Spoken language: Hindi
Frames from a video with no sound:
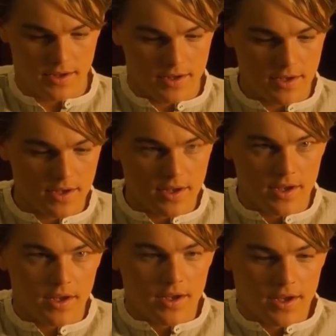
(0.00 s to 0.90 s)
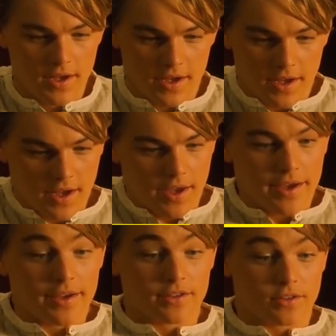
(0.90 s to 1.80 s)
नहीं देखा
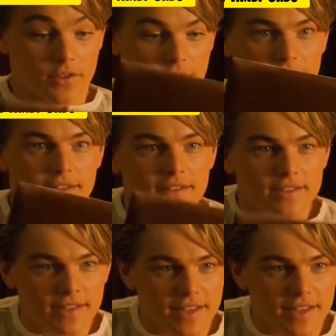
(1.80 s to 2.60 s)
कैल बटलर को उसे